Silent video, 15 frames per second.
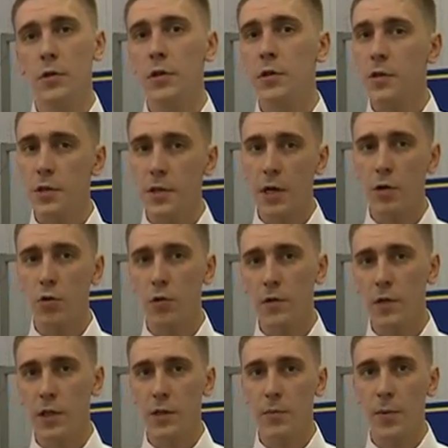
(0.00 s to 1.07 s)
не
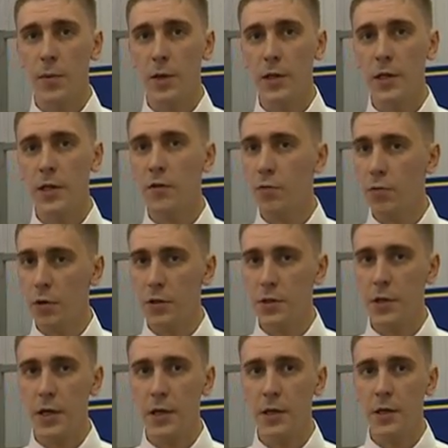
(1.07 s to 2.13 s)
застрахован от попадания в поле
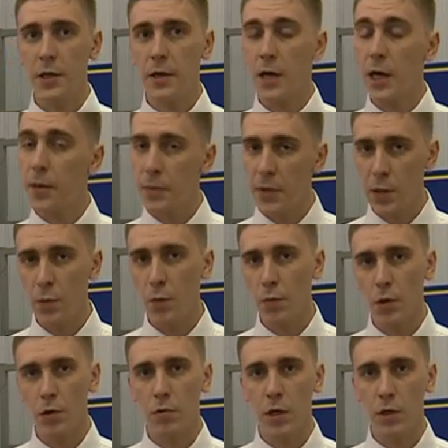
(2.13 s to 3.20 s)
зрения как минимум
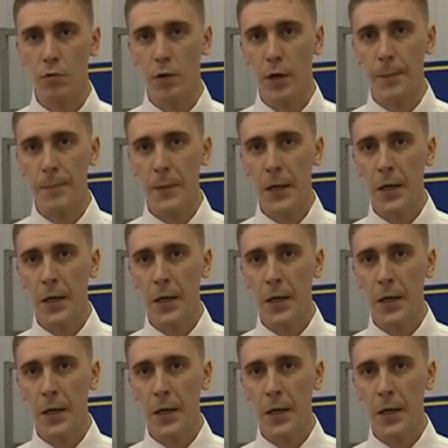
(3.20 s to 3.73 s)
прокуратуры.